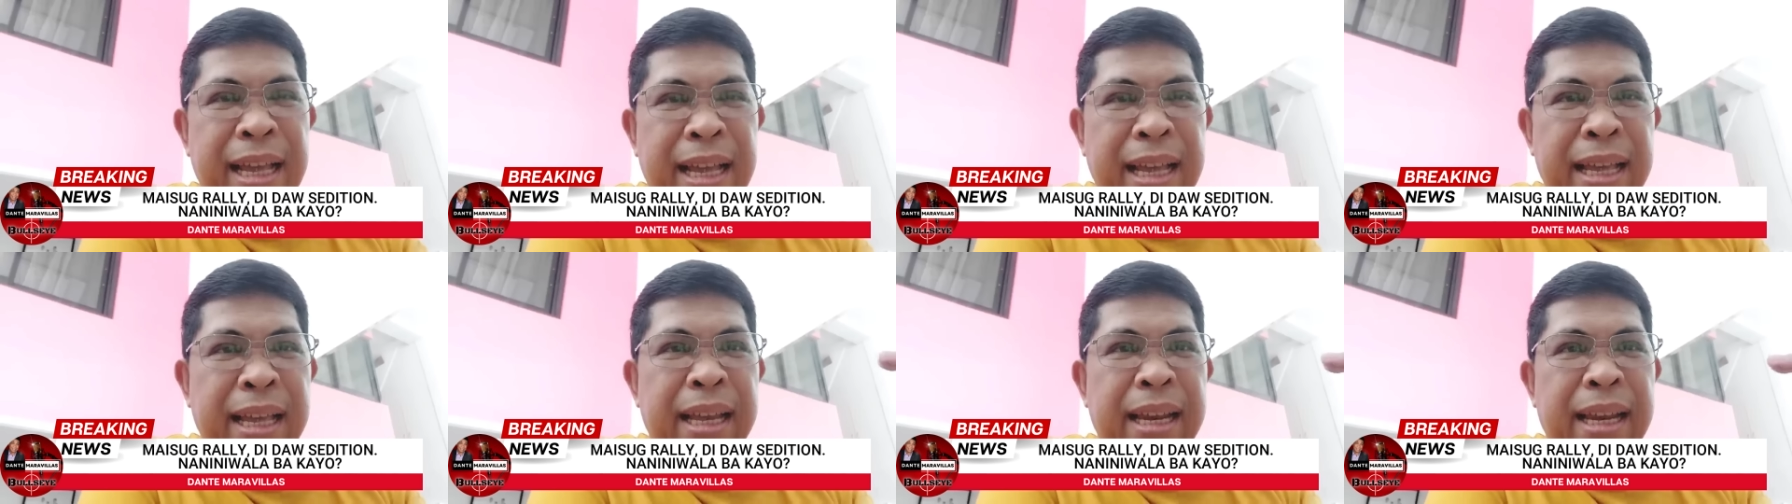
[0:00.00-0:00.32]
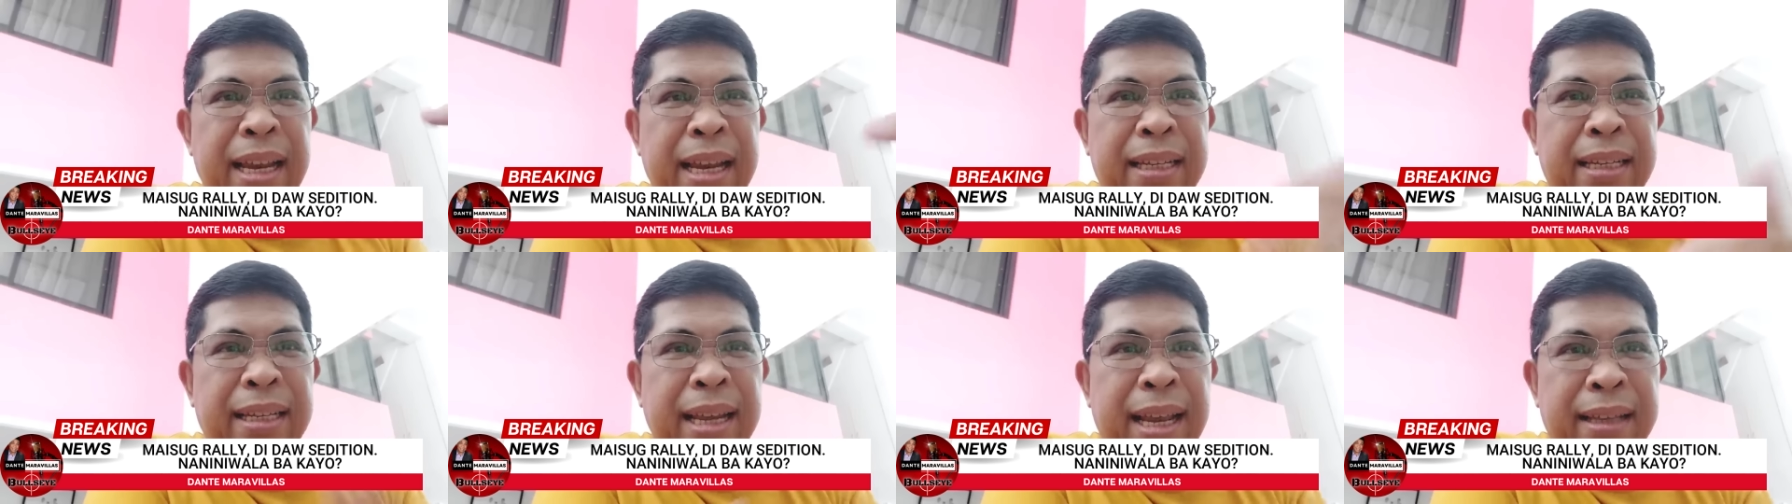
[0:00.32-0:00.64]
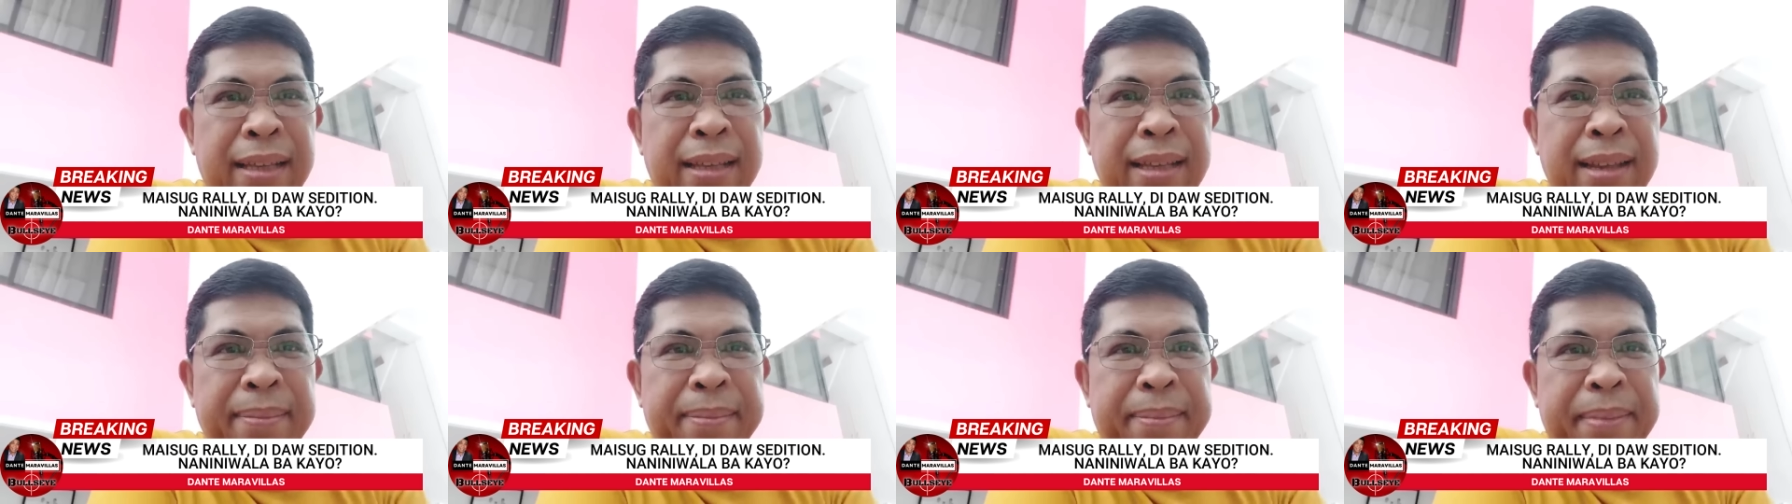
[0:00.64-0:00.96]
Ang ah,
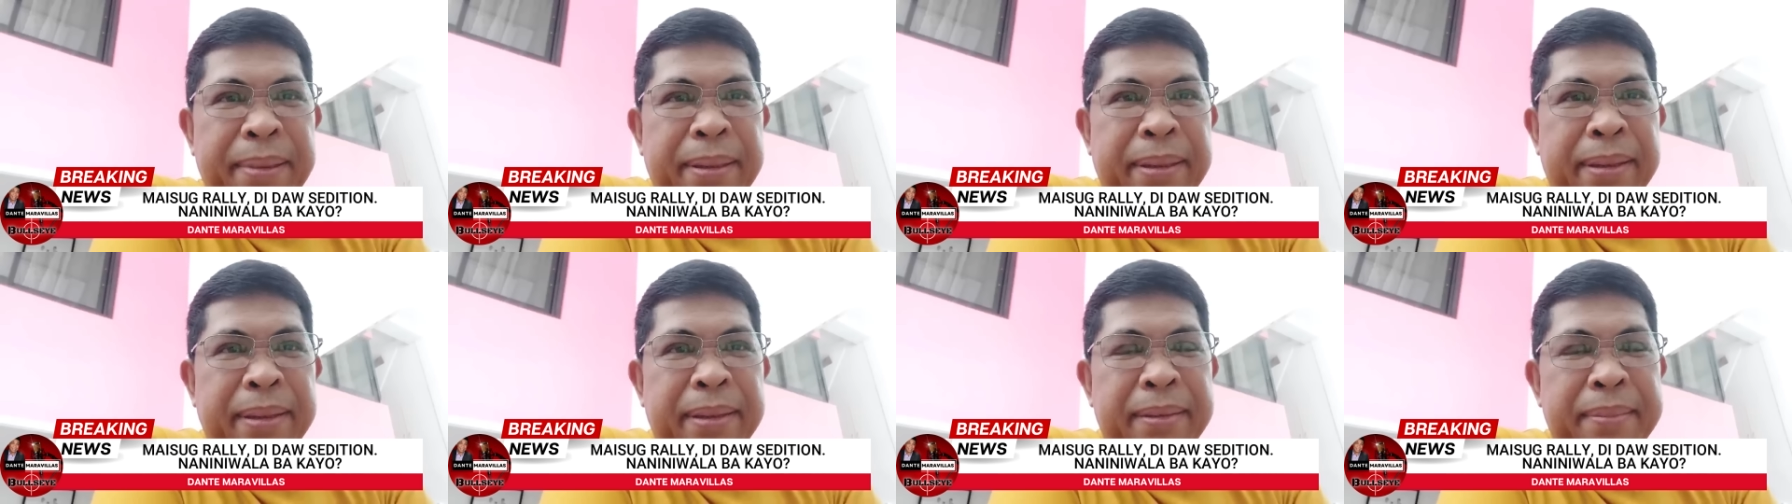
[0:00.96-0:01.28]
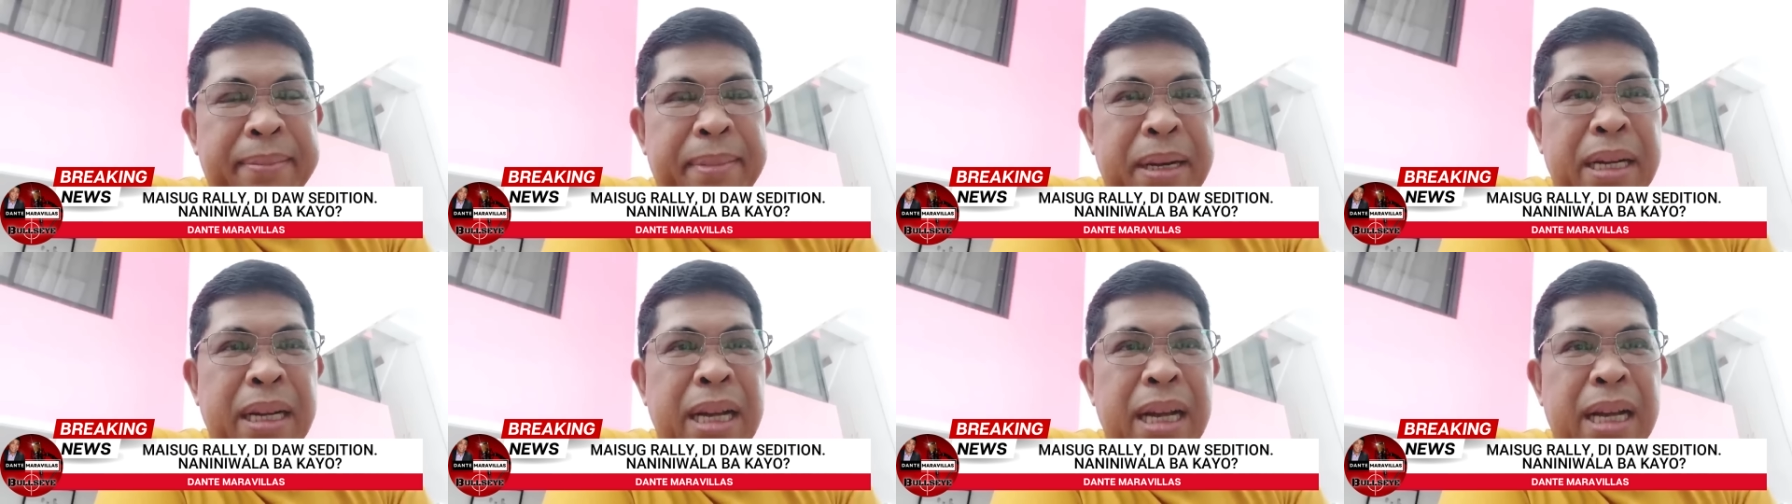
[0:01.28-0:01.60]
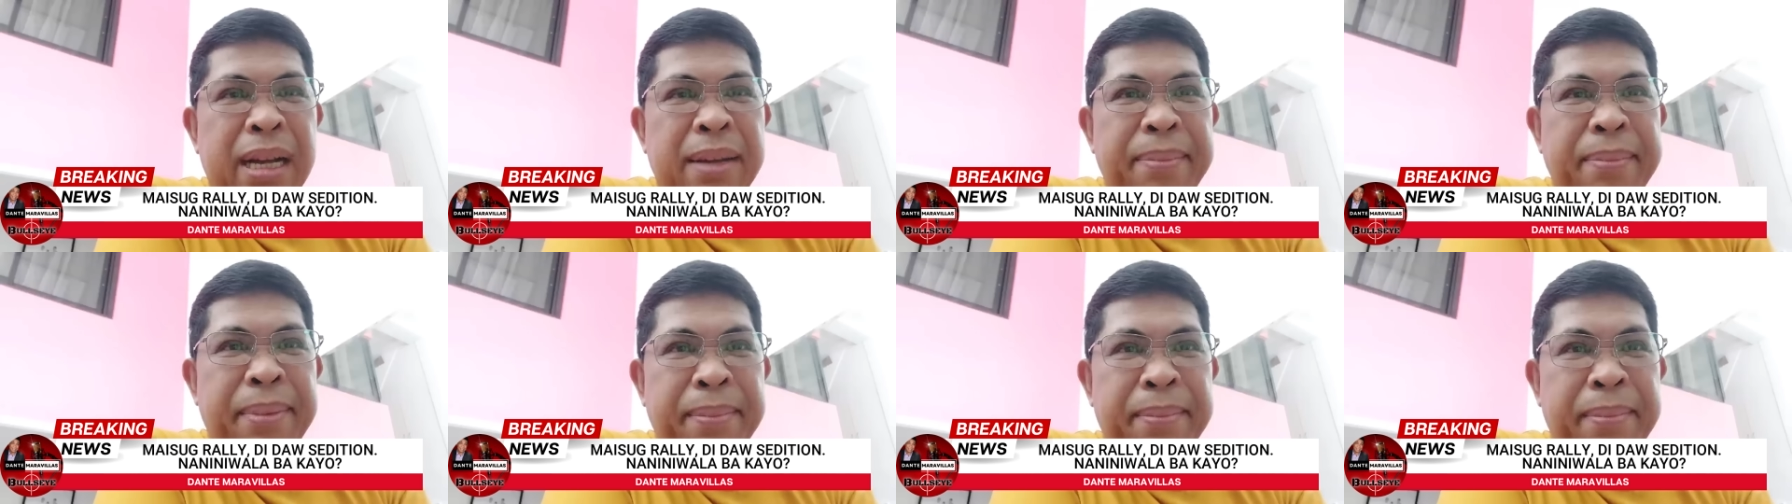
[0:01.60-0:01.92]
nag-initiate na po, mga
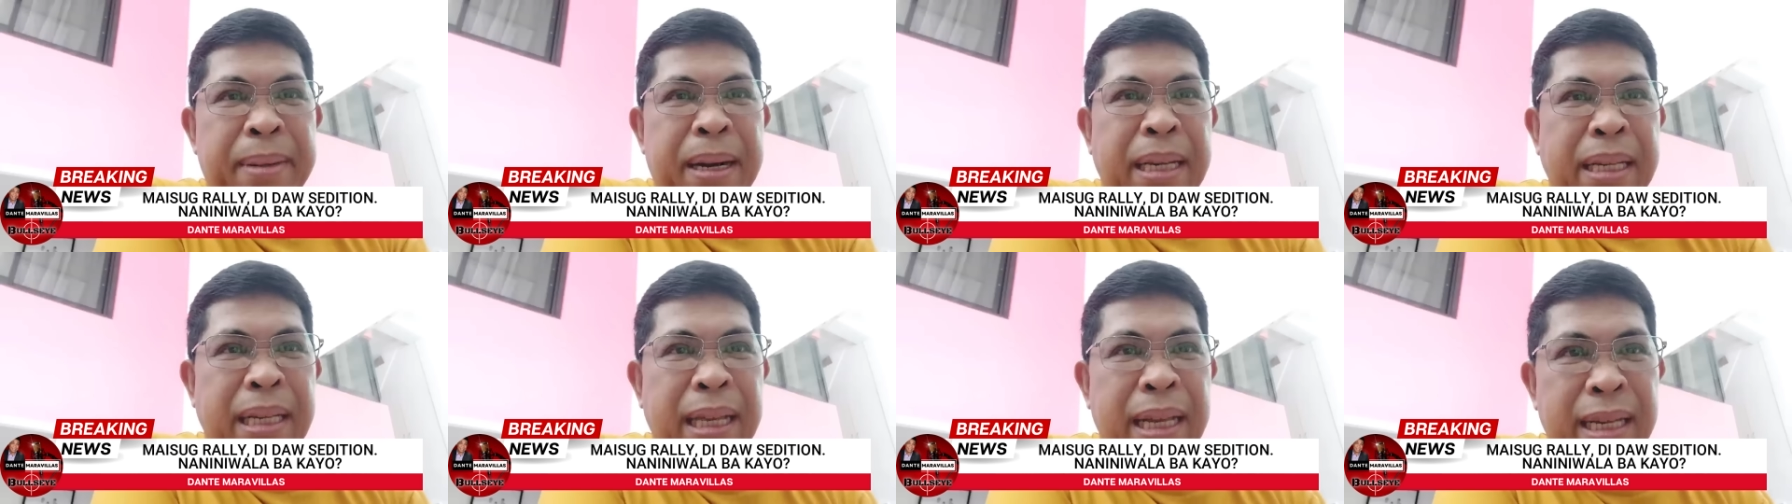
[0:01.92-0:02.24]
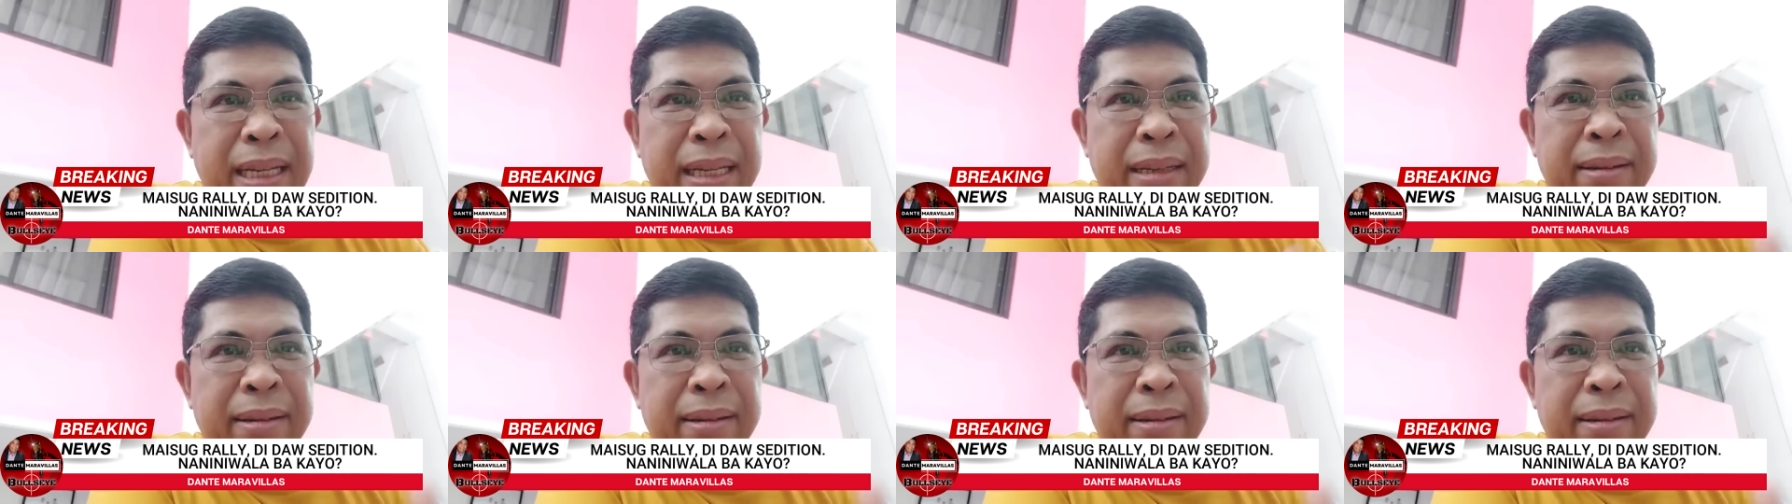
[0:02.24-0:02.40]
kababayan,